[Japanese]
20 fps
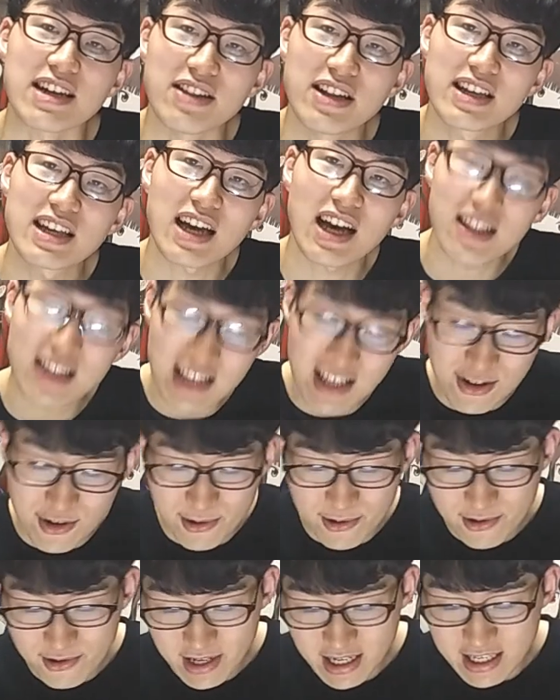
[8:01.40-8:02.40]
んね、キャディ
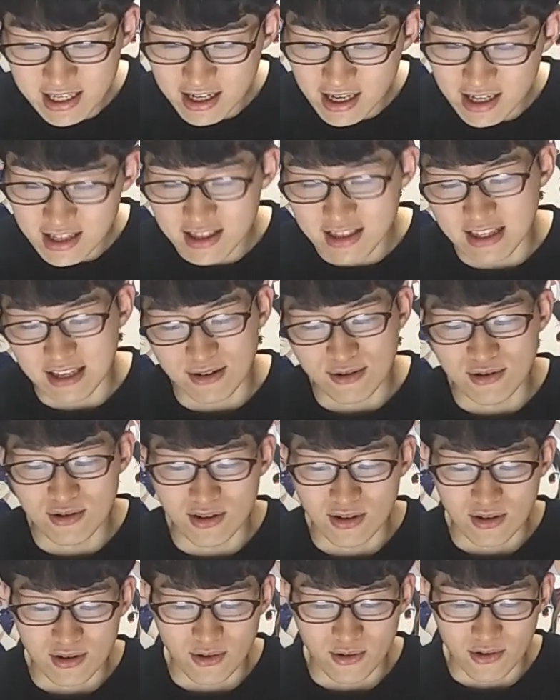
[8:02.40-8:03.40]
力が光ってくる
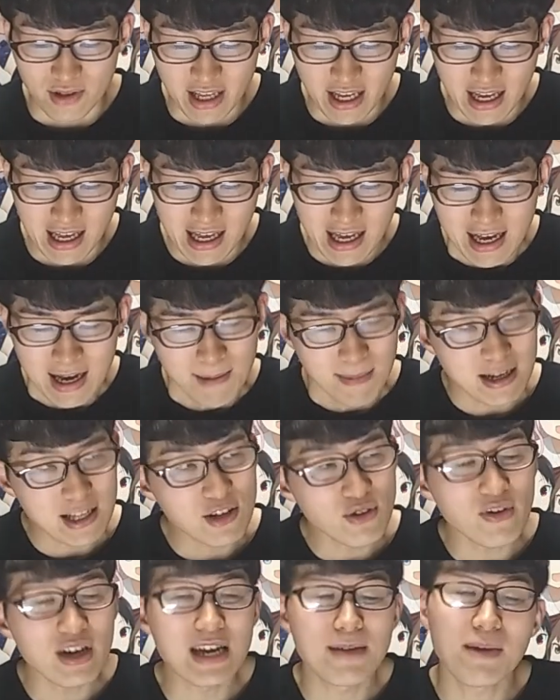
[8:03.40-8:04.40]
というとこで、まあ、
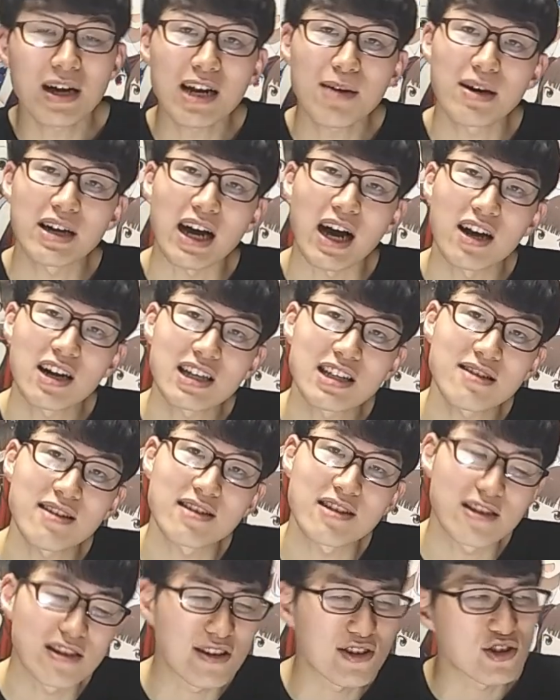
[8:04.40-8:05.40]
とはいえ、まだまだ話は
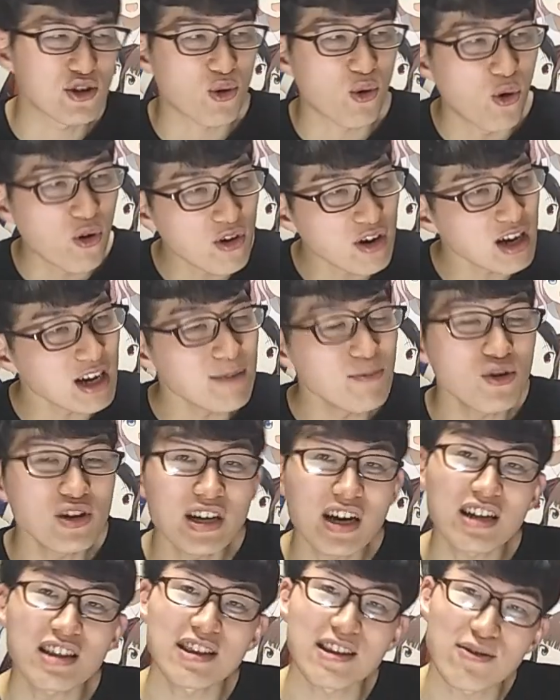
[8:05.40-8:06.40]
続きそう。こっから盛り
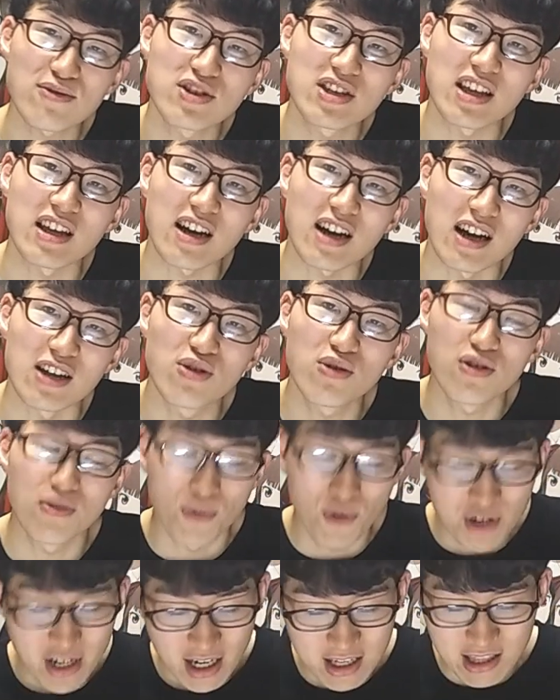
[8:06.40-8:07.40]
上がってくんじゃないかな。どんどん
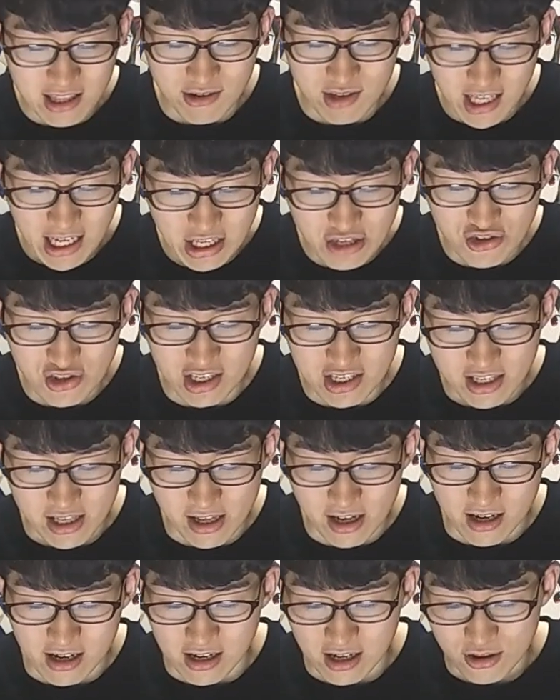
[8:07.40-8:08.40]
盛り上がってる最中なんじゃな
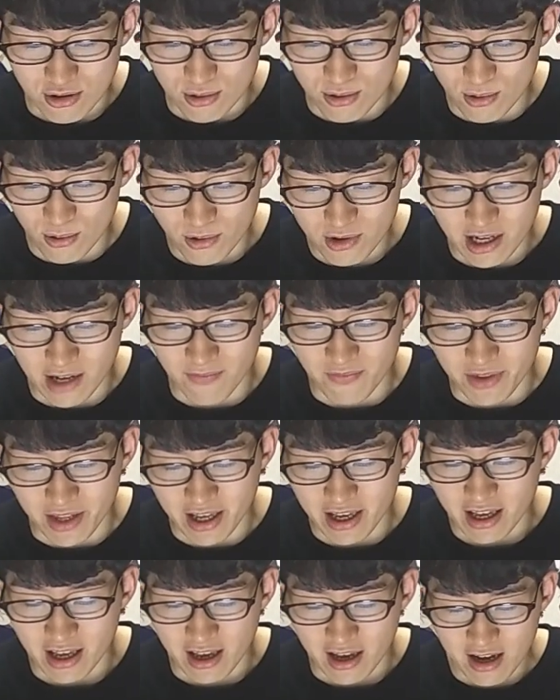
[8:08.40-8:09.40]
いかなというとこなん
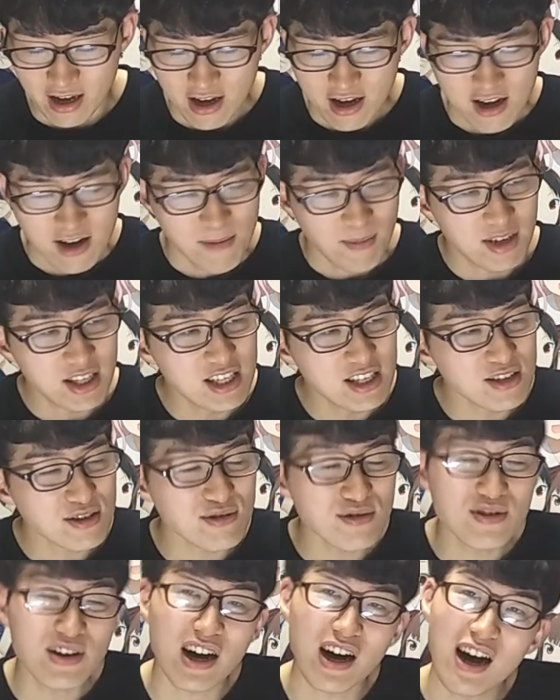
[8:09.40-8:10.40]
で、まあ、
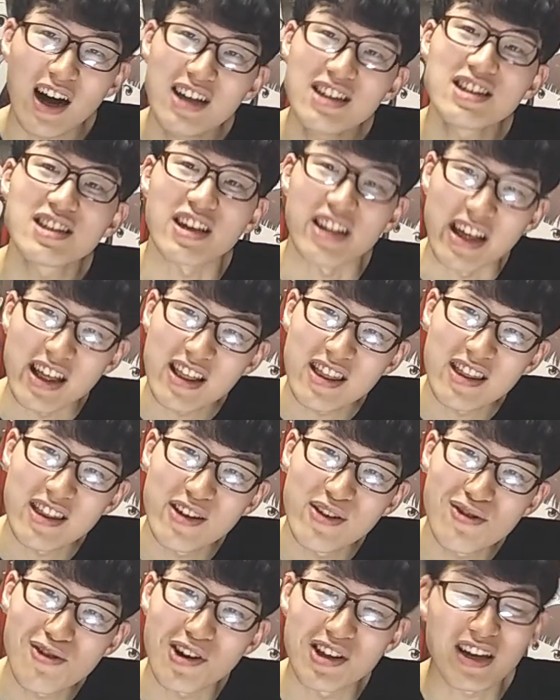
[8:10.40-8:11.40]
ニクールあんじゃねって
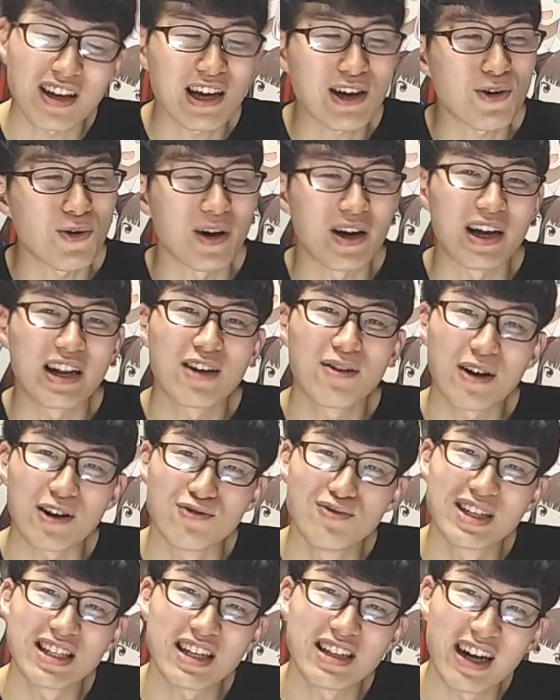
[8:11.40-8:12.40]
いうのはな、結構は、なんか
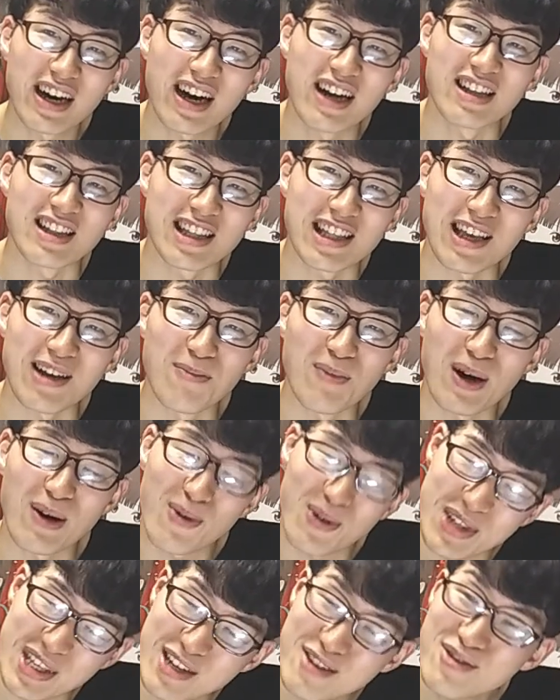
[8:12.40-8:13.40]
噂に流れてて、まあ、
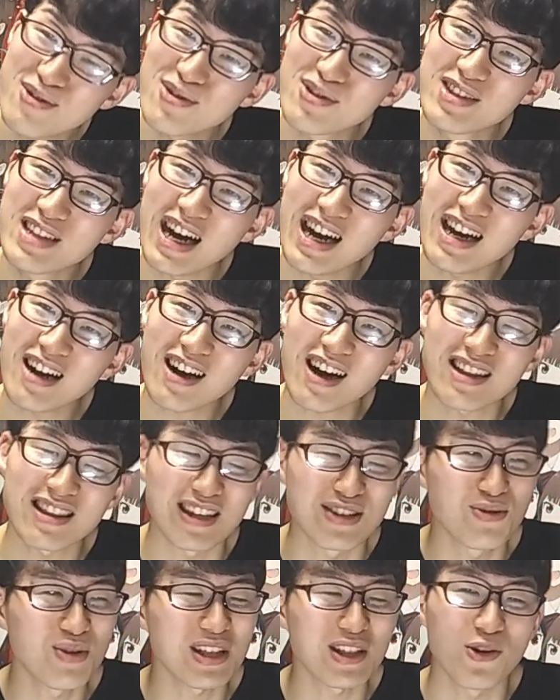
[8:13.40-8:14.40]
これニクールないかっ
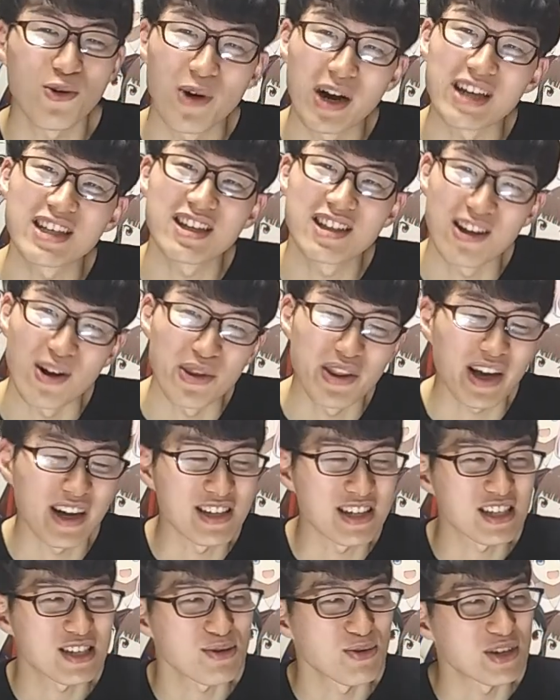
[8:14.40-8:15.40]
てどうやって終わらせるんだろうって感
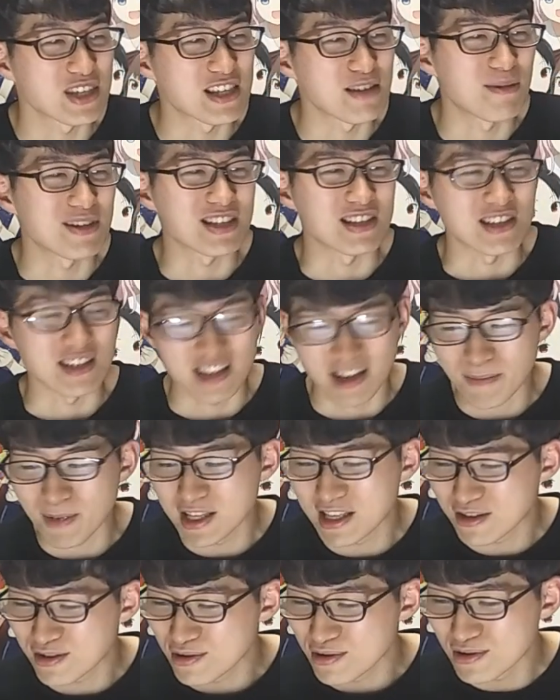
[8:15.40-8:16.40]
じすごいしてますね。まあ、
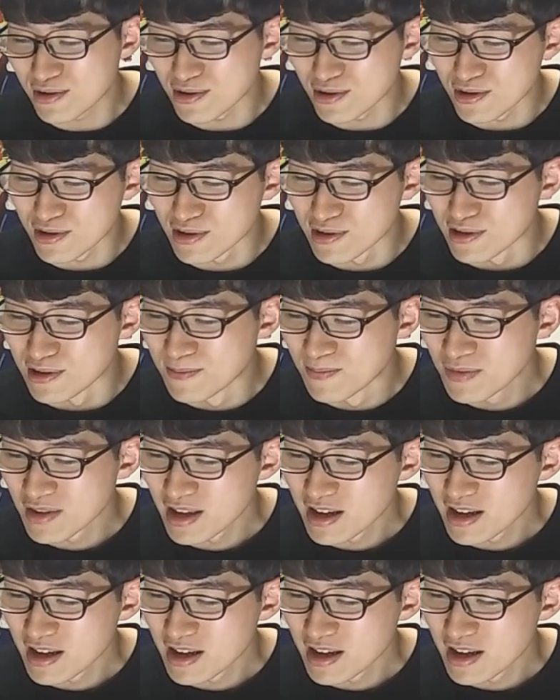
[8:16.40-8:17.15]
ニクール、